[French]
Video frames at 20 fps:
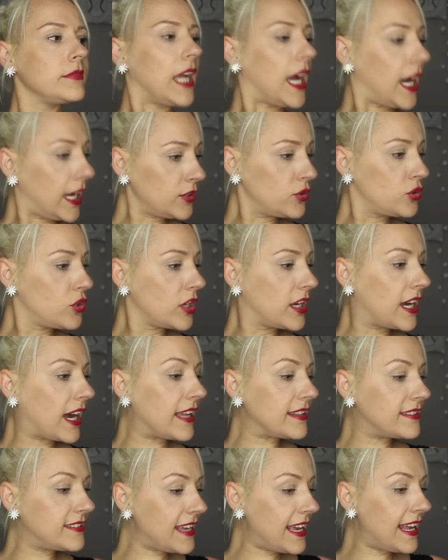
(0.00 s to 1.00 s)
Arrête de
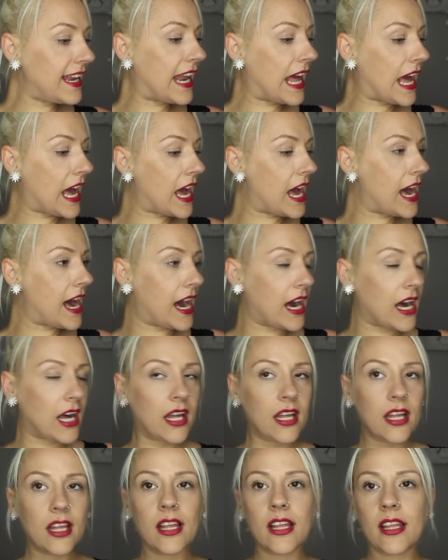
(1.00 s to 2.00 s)
gratter là
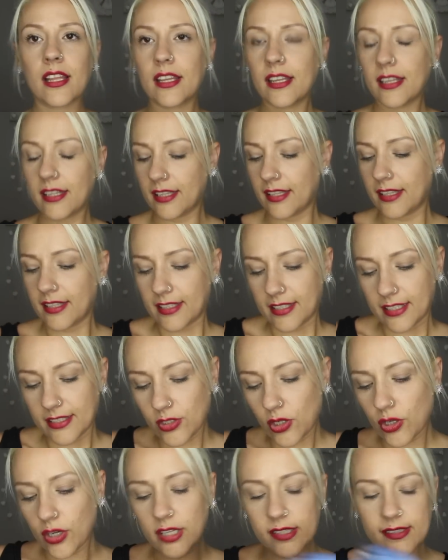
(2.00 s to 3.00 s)

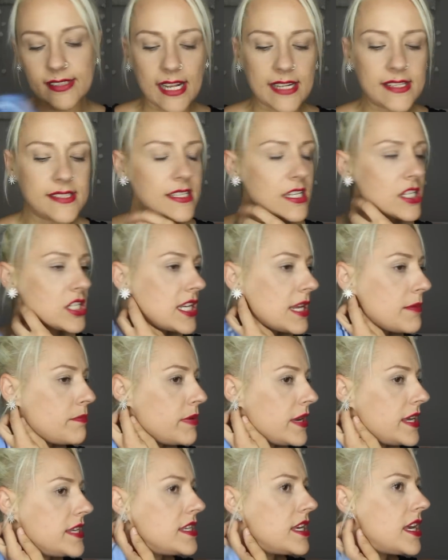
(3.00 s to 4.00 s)
donc celle-ci, je l'ai
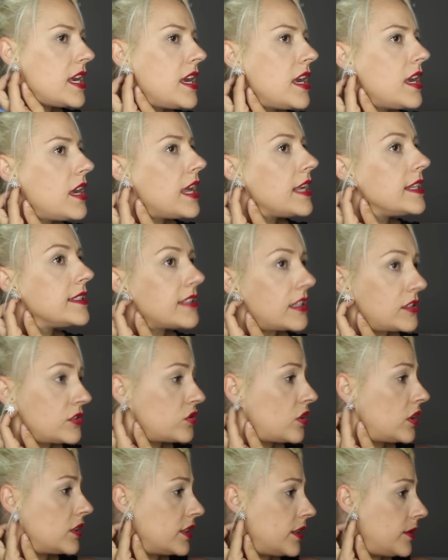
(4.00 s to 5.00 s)
payée, elle est en
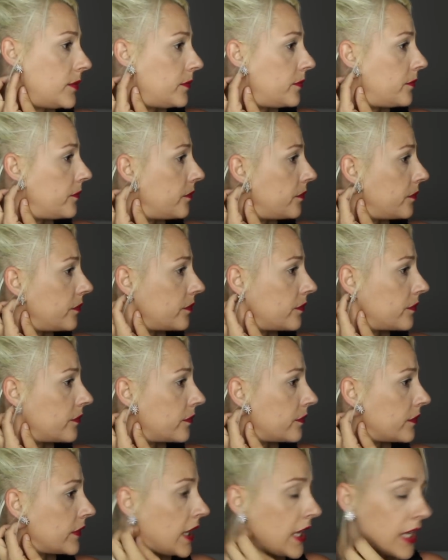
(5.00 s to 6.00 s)
solde. Elle est longue, moi aussi
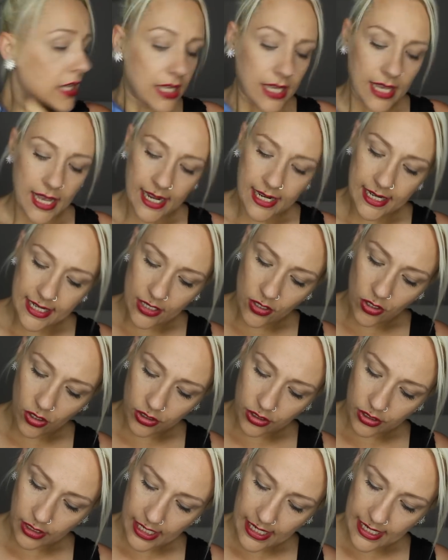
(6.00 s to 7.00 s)
je veux l'essayer. Elle est
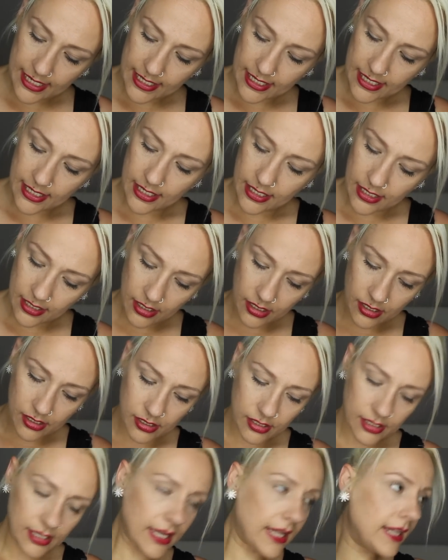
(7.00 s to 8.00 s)
longue, elle est...
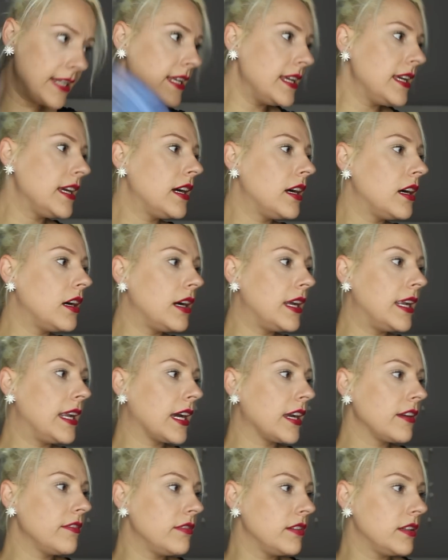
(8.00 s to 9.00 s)
Elle est euh, ça, c'est
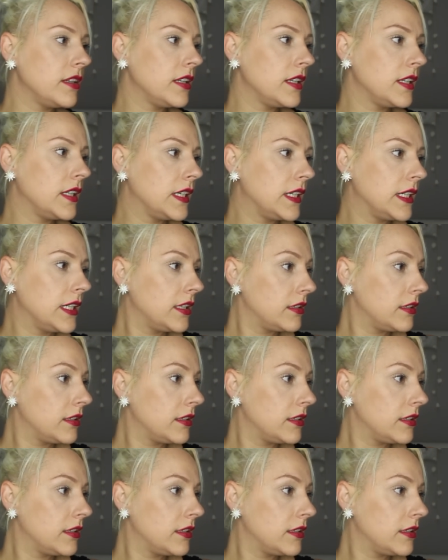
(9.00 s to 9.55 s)
arrive... belle, je la mets.